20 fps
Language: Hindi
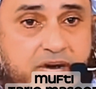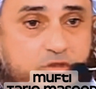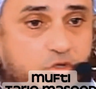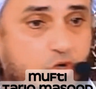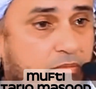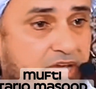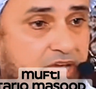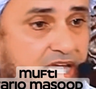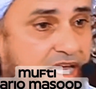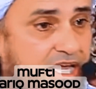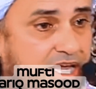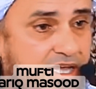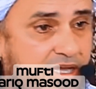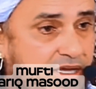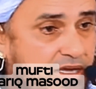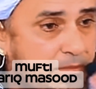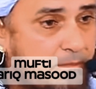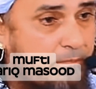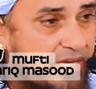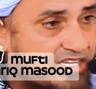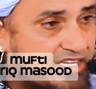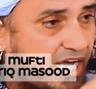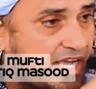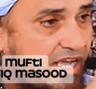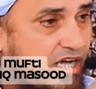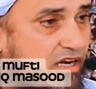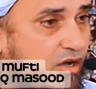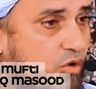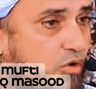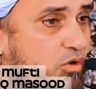बातों में मत
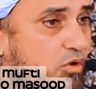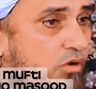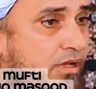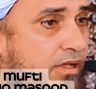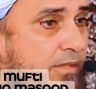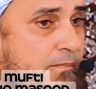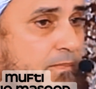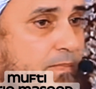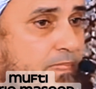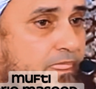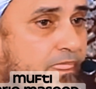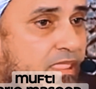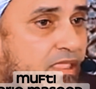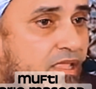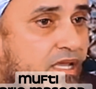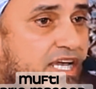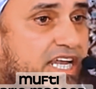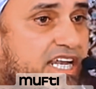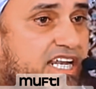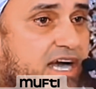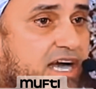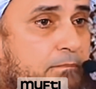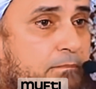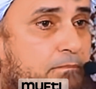आया करो इनका